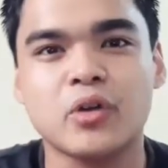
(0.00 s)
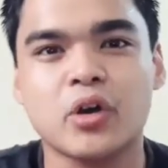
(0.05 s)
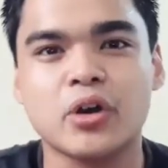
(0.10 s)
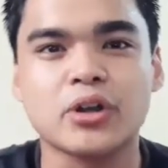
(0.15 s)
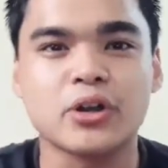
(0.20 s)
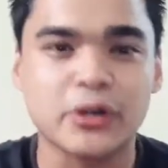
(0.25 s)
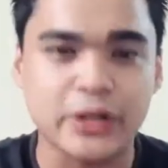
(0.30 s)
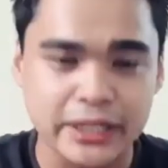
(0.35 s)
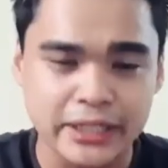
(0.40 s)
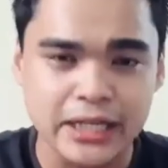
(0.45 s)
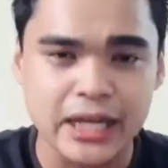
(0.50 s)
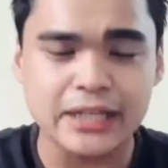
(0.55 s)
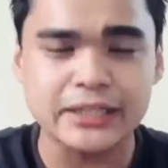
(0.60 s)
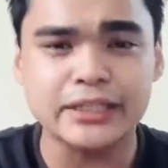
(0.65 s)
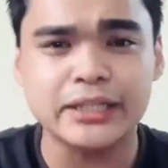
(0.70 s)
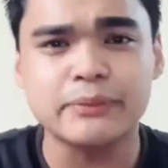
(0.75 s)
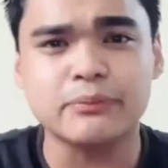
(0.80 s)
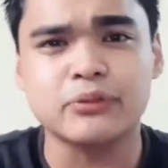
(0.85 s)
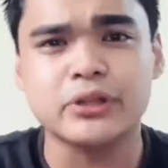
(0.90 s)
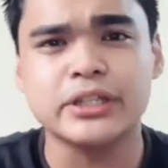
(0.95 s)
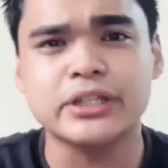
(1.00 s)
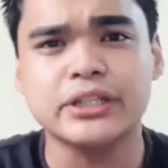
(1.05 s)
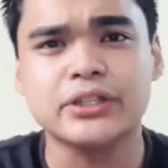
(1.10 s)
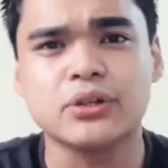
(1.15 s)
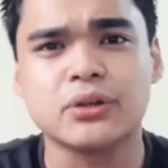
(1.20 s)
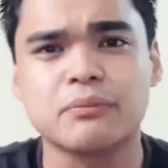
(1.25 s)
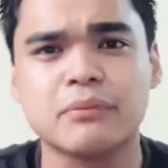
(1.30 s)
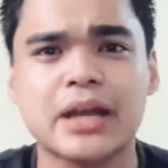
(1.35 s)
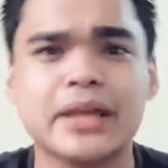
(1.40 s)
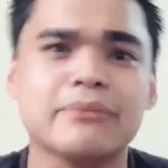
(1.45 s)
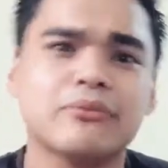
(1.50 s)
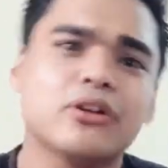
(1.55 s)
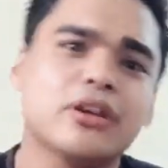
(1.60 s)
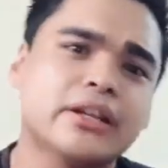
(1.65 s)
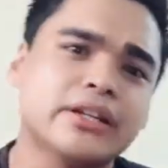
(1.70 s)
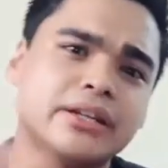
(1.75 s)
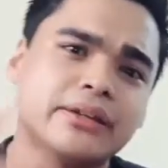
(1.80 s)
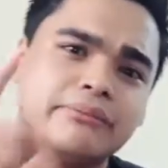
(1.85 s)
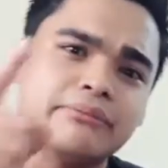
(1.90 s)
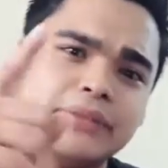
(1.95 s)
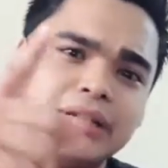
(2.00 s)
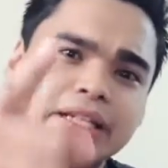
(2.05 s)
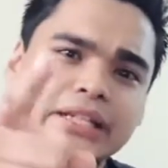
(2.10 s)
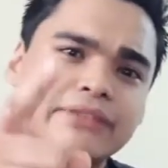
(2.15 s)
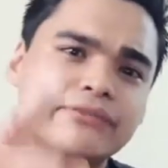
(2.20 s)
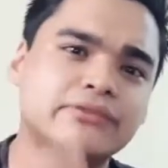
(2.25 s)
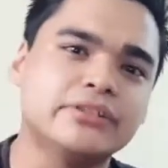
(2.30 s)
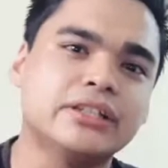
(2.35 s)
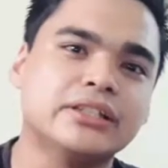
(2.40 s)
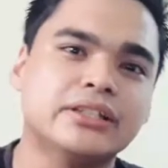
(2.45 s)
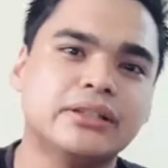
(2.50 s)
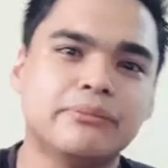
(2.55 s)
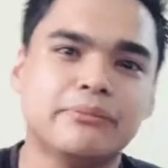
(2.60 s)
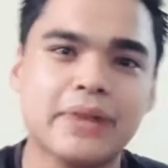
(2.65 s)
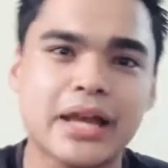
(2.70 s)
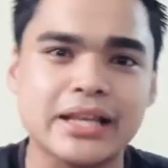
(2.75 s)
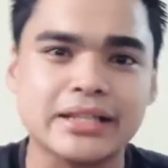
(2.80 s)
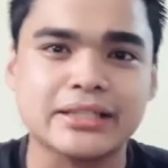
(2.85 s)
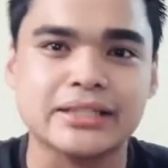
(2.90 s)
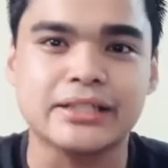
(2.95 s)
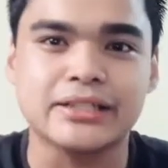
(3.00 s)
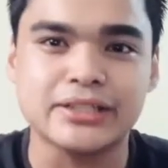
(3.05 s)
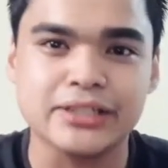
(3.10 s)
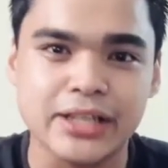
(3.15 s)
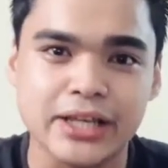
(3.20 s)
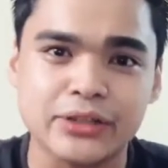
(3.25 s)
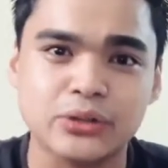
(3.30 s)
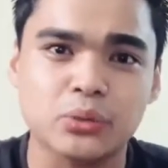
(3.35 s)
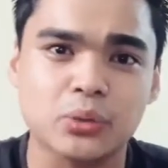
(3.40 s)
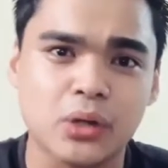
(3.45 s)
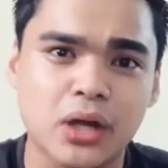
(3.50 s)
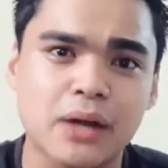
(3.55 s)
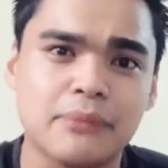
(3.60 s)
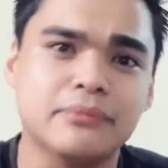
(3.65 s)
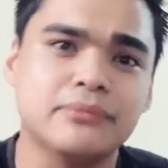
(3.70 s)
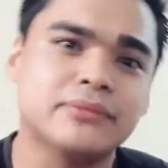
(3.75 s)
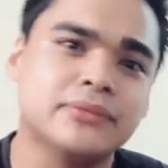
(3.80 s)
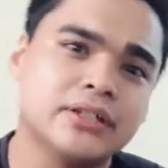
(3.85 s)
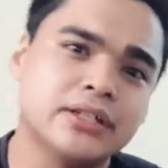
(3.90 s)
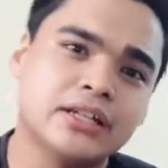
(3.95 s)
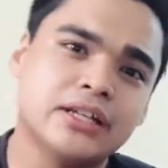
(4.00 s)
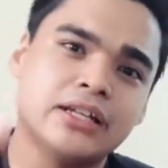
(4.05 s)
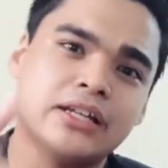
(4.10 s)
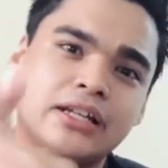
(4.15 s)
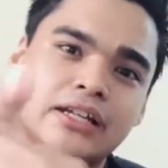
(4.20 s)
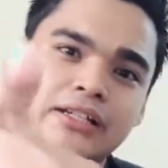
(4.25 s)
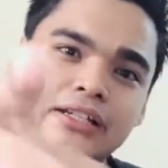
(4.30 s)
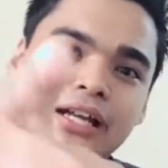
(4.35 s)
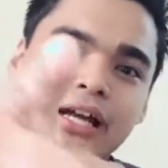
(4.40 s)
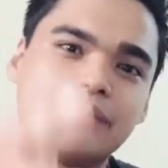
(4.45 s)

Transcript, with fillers: honoring God, keep reading your Bible, and I believe that the best is yet to come.